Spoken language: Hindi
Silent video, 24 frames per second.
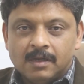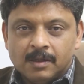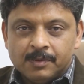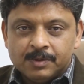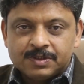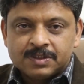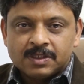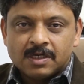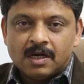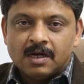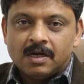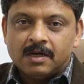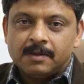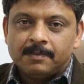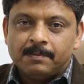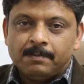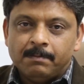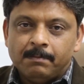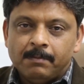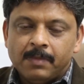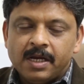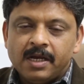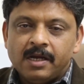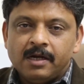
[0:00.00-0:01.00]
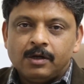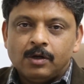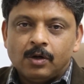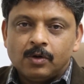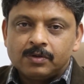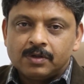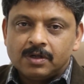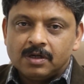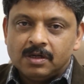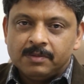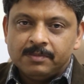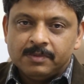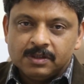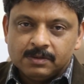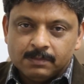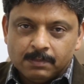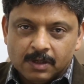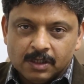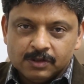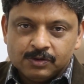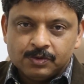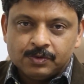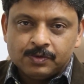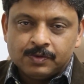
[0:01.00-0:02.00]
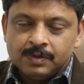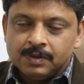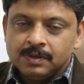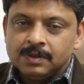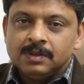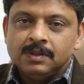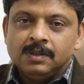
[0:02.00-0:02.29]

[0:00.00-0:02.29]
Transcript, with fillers: नमस्कार मैं डॉक्टर अमित माथुर